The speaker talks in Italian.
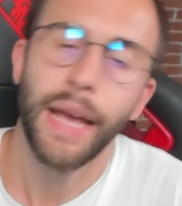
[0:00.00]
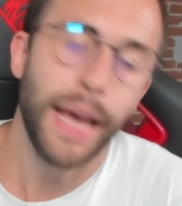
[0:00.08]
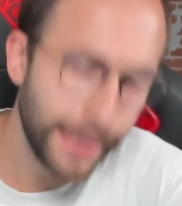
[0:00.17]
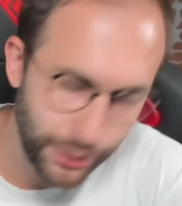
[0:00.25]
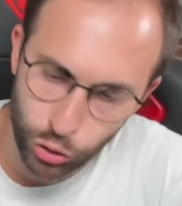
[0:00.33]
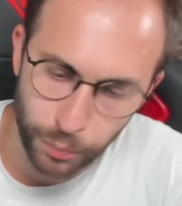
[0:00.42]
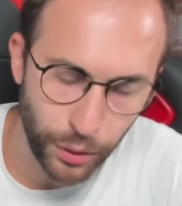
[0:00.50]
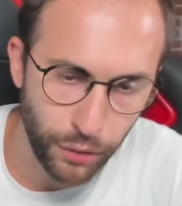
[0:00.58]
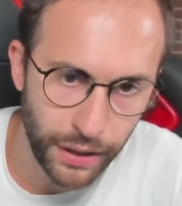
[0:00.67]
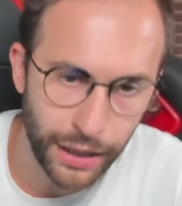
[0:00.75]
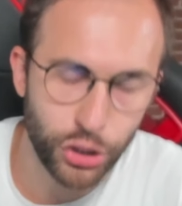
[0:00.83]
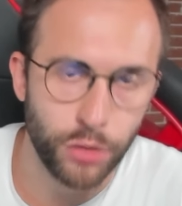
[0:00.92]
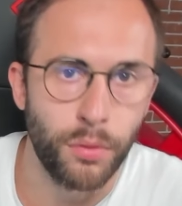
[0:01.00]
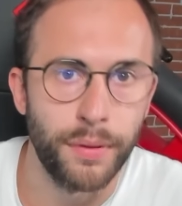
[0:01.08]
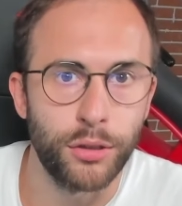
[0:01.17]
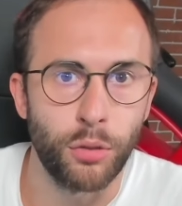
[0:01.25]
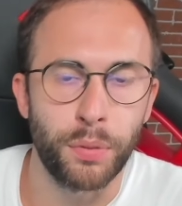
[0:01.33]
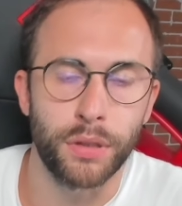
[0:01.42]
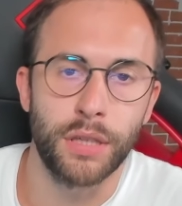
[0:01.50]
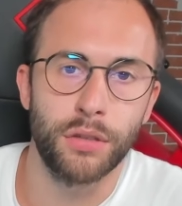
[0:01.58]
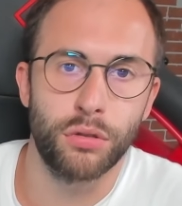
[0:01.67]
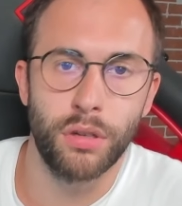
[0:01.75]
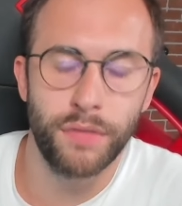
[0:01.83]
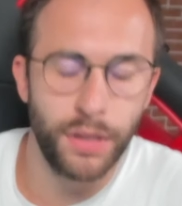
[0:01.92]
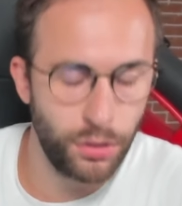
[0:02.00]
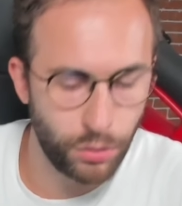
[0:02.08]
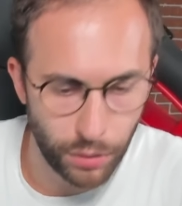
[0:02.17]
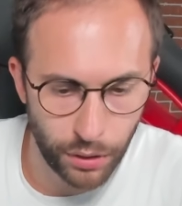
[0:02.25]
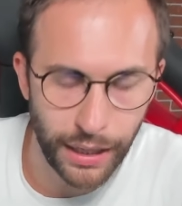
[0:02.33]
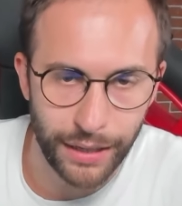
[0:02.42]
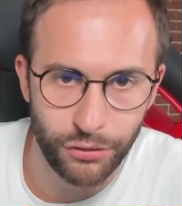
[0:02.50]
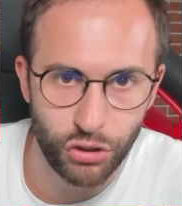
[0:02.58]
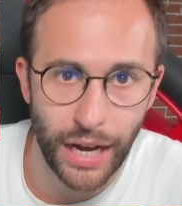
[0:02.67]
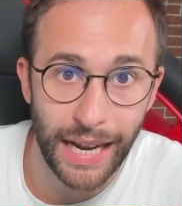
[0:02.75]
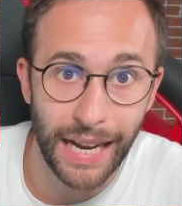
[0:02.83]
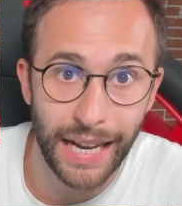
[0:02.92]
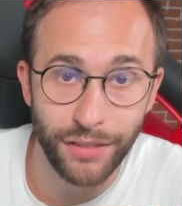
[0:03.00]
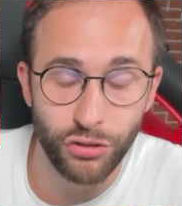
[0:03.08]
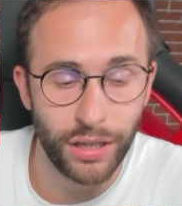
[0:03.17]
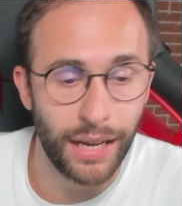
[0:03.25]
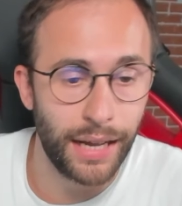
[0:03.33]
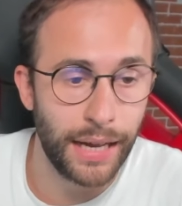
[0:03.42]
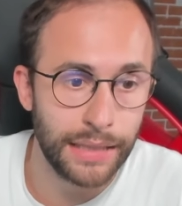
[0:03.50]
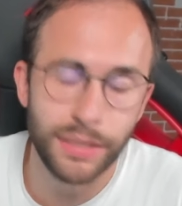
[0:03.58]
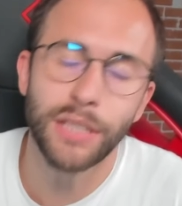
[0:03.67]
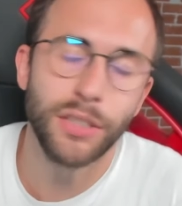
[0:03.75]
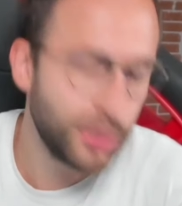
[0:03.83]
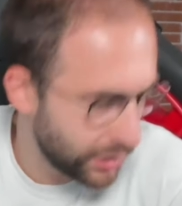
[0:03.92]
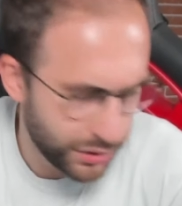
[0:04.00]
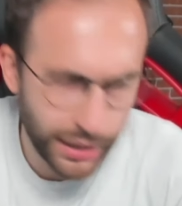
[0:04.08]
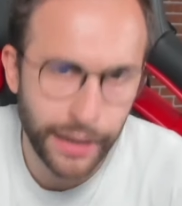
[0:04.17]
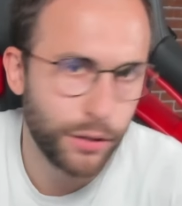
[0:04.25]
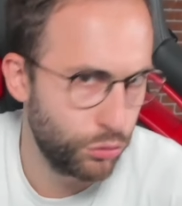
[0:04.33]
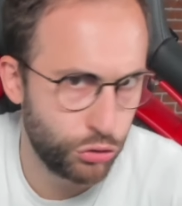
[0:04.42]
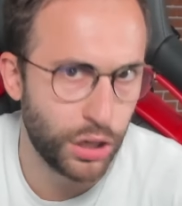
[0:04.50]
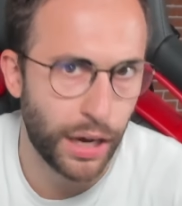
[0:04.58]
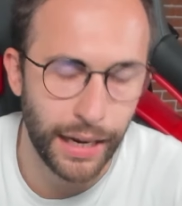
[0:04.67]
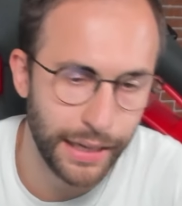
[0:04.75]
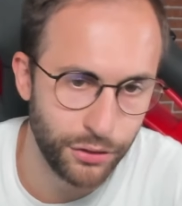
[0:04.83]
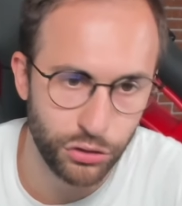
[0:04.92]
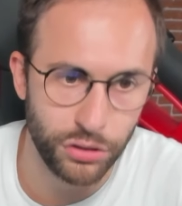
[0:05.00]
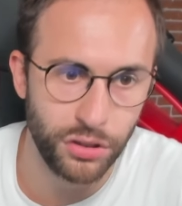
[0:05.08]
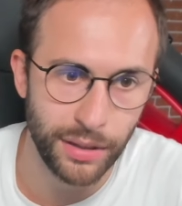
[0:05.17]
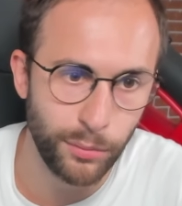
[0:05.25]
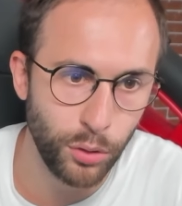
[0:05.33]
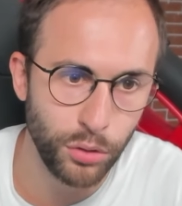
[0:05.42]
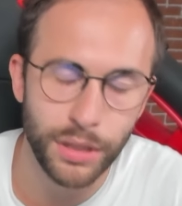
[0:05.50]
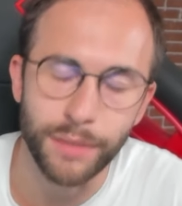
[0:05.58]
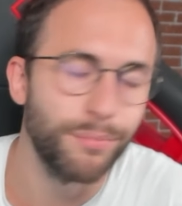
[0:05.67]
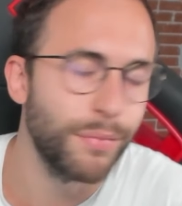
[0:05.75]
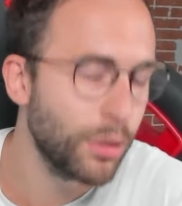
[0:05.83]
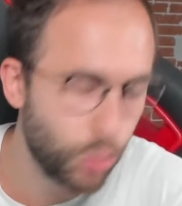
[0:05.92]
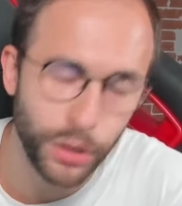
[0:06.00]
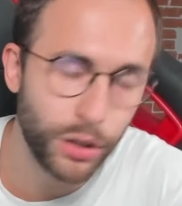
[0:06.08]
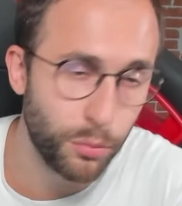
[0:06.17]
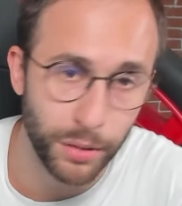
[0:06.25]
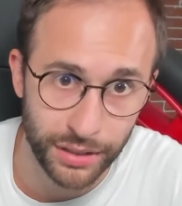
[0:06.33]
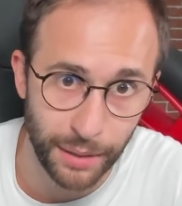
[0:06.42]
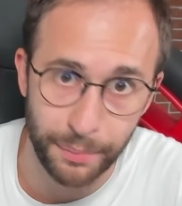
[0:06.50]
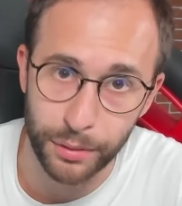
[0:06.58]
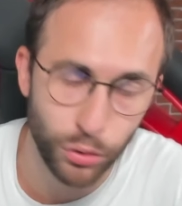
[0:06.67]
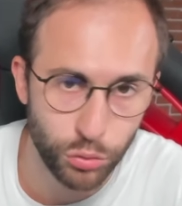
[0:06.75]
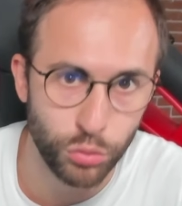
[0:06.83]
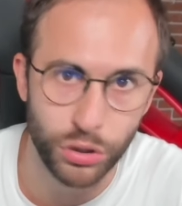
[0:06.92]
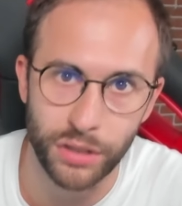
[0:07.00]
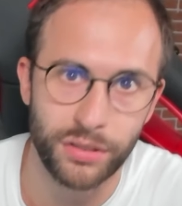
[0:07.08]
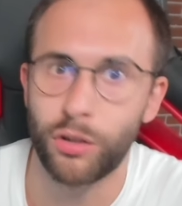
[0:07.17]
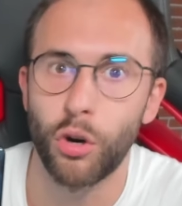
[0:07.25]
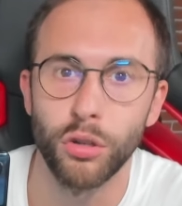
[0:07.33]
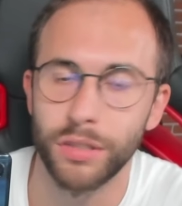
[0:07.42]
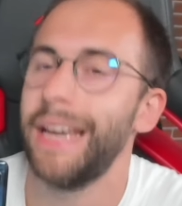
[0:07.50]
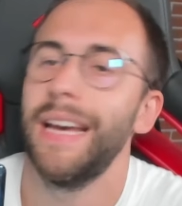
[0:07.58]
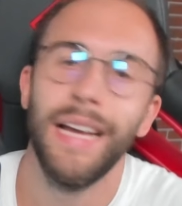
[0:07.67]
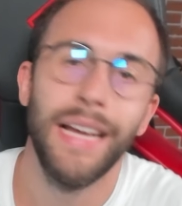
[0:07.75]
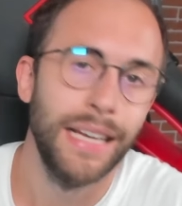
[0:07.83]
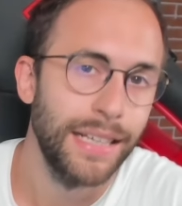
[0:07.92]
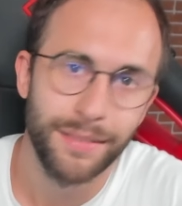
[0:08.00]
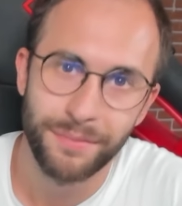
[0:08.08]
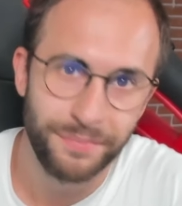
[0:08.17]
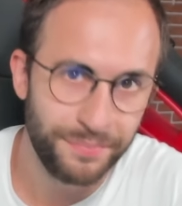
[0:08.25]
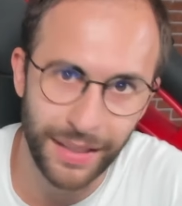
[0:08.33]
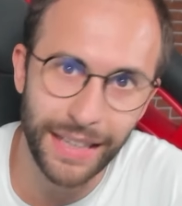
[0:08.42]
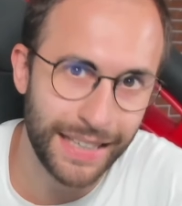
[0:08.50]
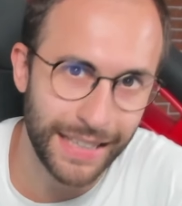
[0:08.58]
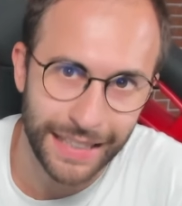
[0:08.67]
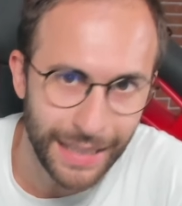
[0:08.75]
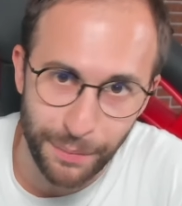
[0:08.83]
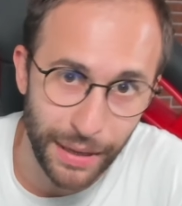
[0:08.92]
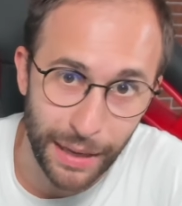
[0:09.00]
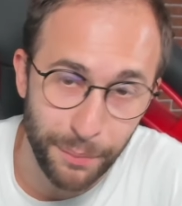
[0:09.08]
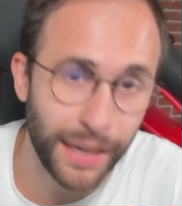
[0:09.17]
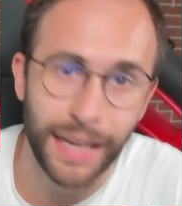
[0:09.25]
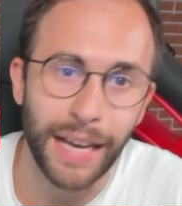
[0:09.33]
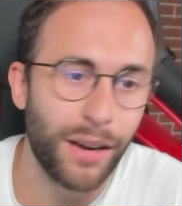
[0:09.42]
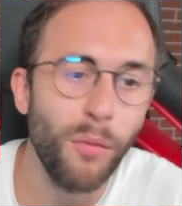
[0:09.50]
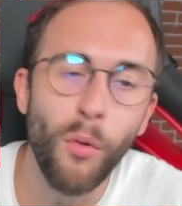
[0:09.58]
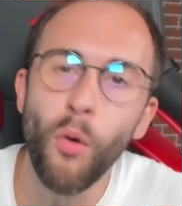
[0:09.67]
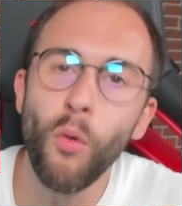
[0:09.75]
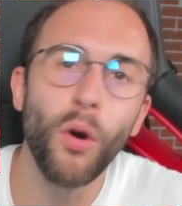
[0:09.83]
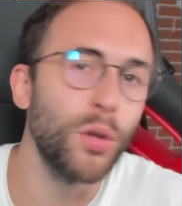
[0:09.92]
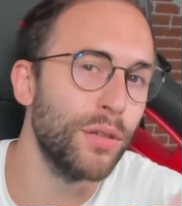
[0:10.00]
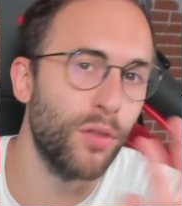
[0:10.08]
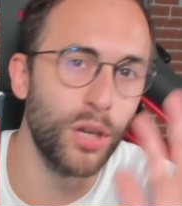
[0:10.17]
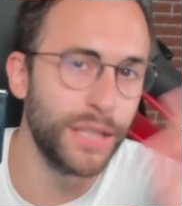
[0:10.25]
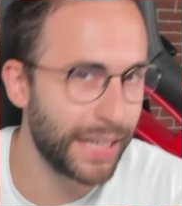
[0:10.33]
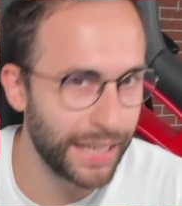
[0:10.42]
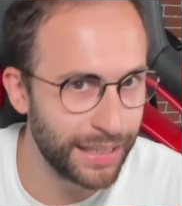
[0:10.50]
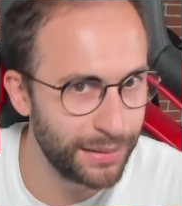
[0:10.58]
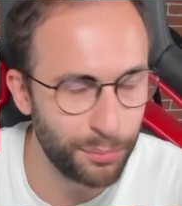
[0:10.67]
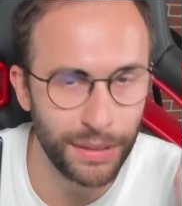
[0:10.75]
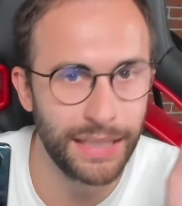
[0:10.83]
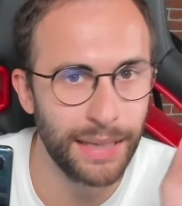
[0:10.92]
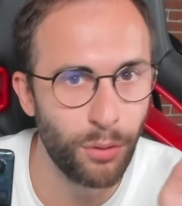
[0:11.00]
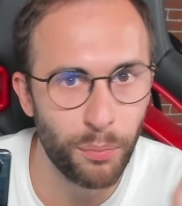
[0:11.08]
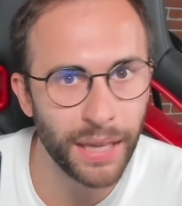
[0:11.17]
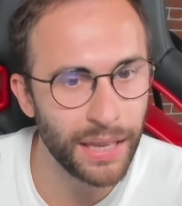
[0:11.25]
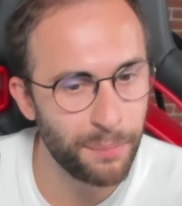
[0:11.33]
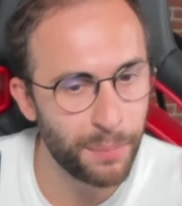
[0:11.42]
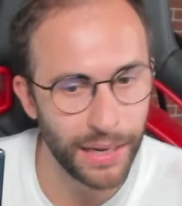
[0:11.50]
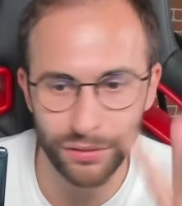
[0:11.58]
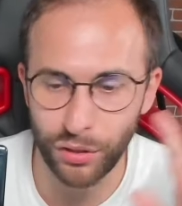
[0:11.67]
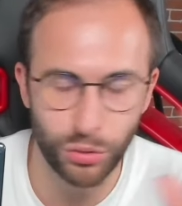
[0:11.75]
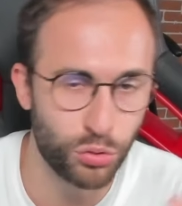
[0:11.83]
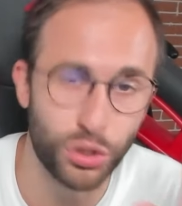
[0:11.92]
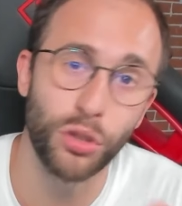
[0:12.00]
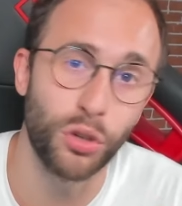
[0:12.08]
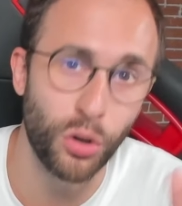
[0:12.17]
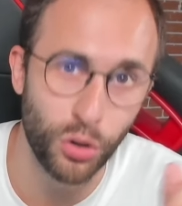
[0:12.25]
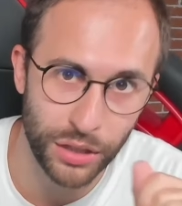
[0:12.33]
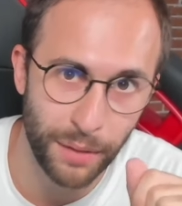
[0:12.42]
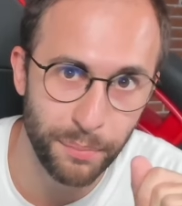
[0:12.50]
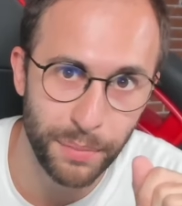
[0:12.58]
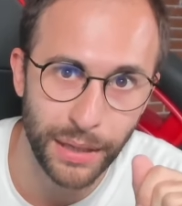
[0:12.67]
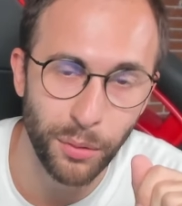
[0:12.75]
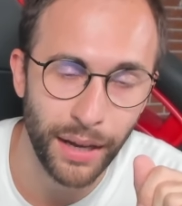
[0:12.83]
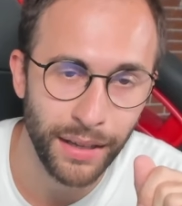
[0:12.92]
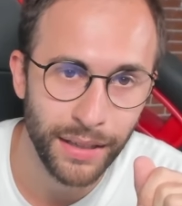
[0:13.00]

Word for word: e adesso però vi lascio il momento più atteso del video quello della challenge la 60 second challenge diciamo così in cui come sempre sono successe cose incredibili, perché comunque ogni volta che mettiamo piede in palestra succedono cose ambigue.